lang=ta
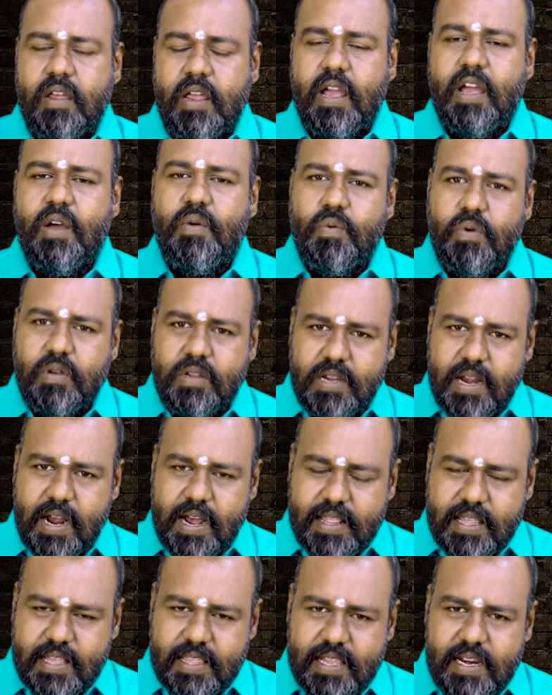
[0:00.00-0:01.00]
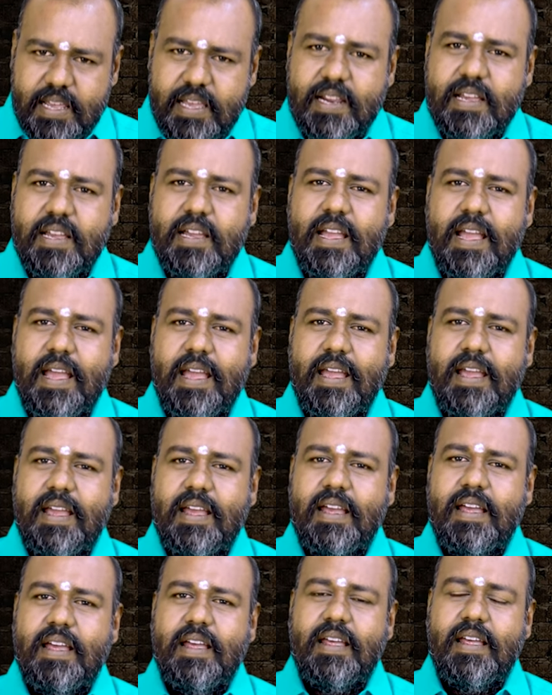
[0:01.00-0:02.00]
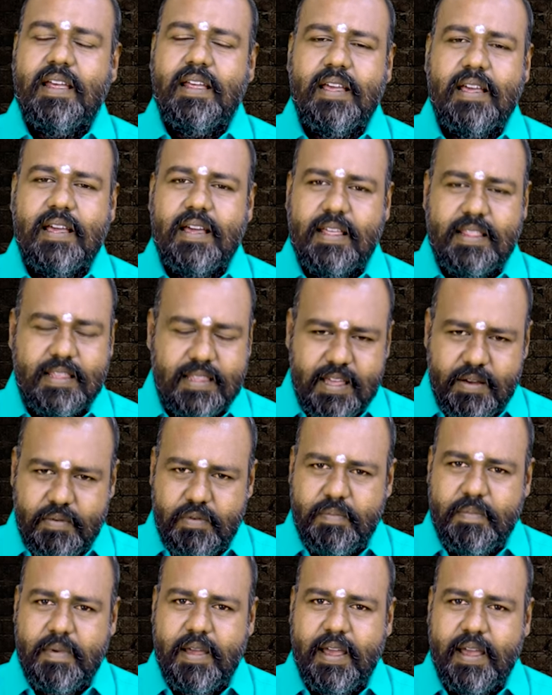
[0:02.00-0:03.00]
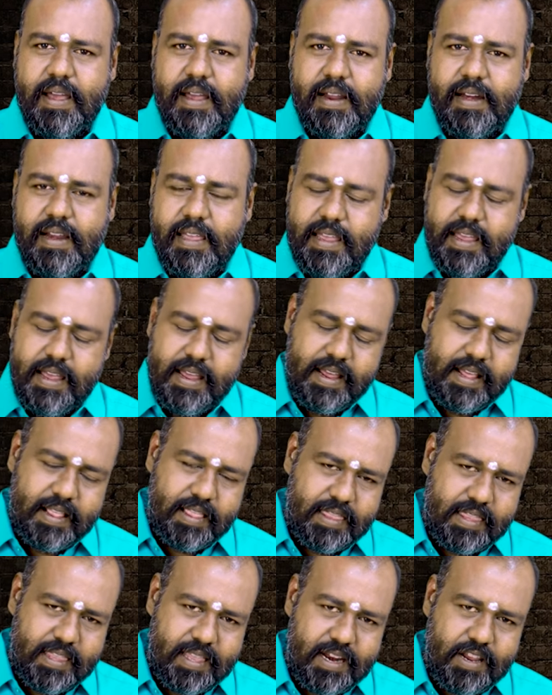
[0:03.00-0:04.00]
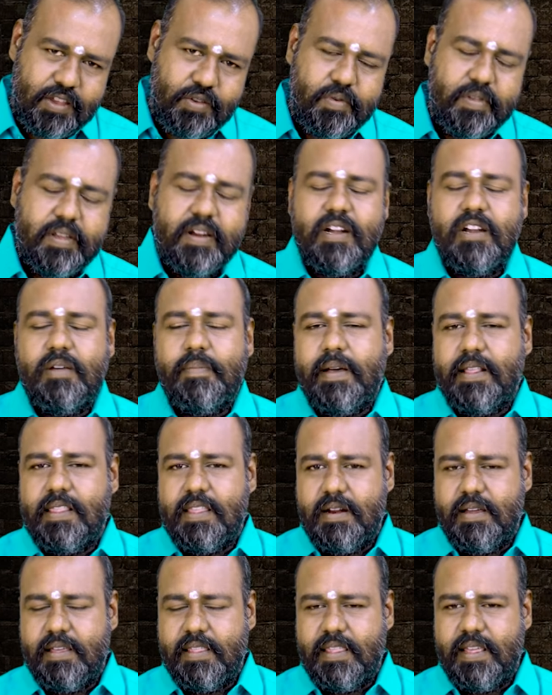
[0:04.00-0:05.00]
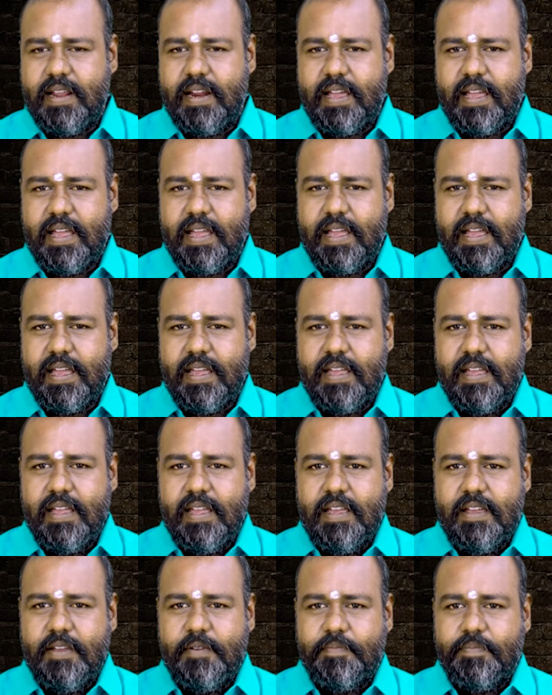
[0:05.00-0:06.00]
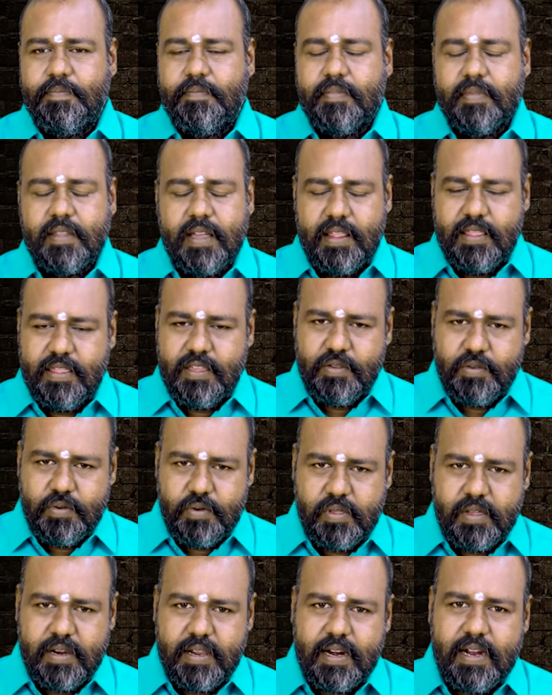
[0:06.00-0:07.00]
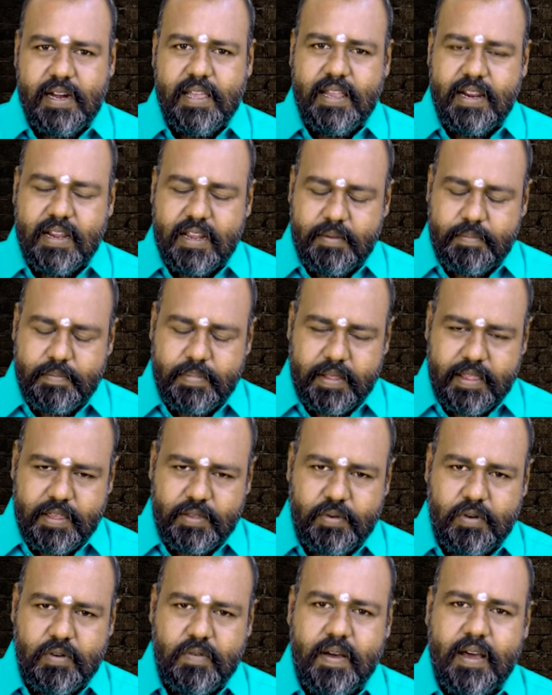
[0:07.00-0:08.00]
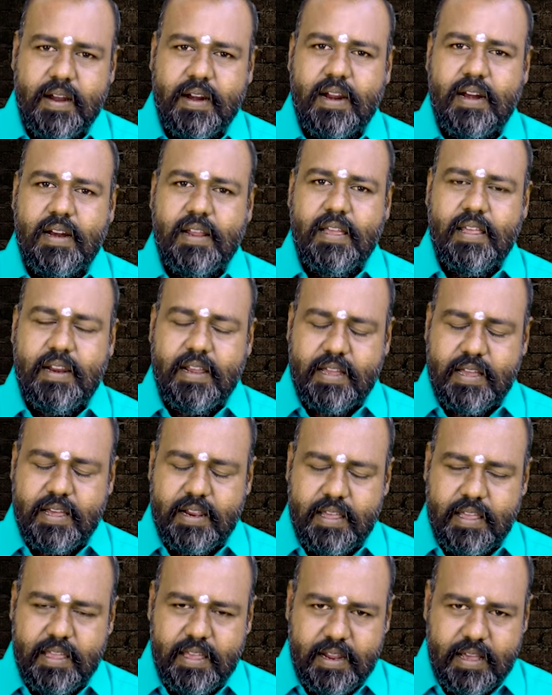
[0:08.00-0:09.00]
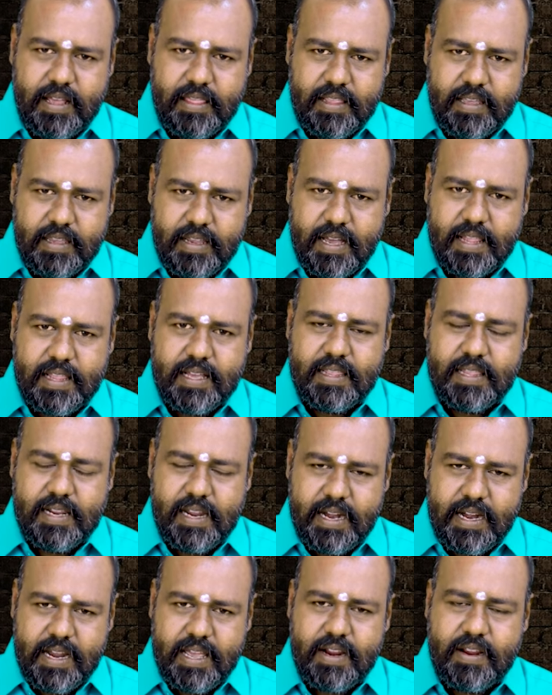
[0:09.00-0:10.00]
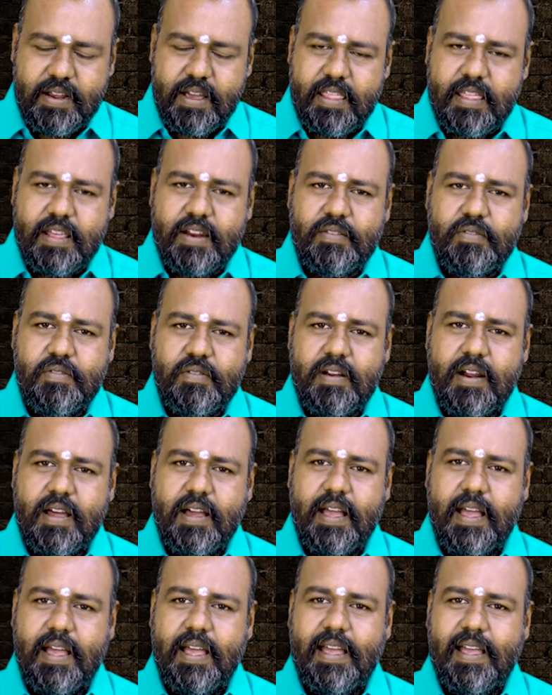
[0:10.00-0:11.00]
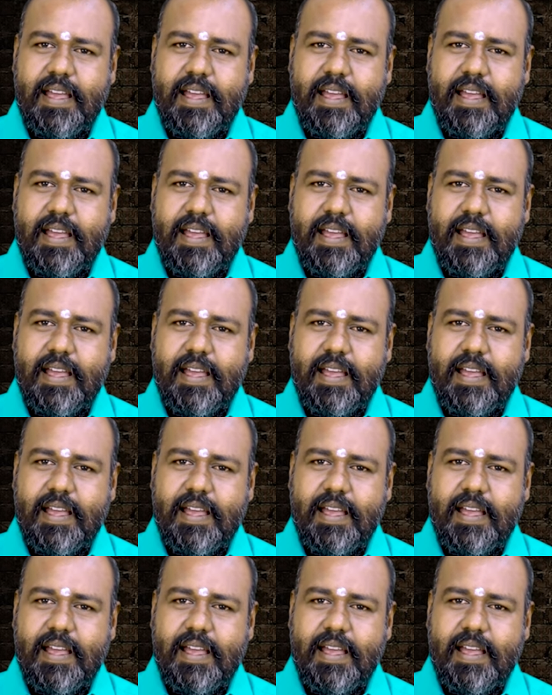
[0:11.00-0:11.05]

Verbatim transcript: ஏங்க உங்கள் ஜாதகத்தில் இருக்குங்க அதுதான் உண்மை நீங்கள் எத்தனை ஜோதிடர்கிட்ட பார்த்தாலும் அதுதானங்க அந்த ஜோதிடர்கள் இருப்பதை சொல்வார்கள் இருக்கிற அந்த ஜாதகத்தில் என்ன இருக்கோ அதுதானே சொல்கிறாங்க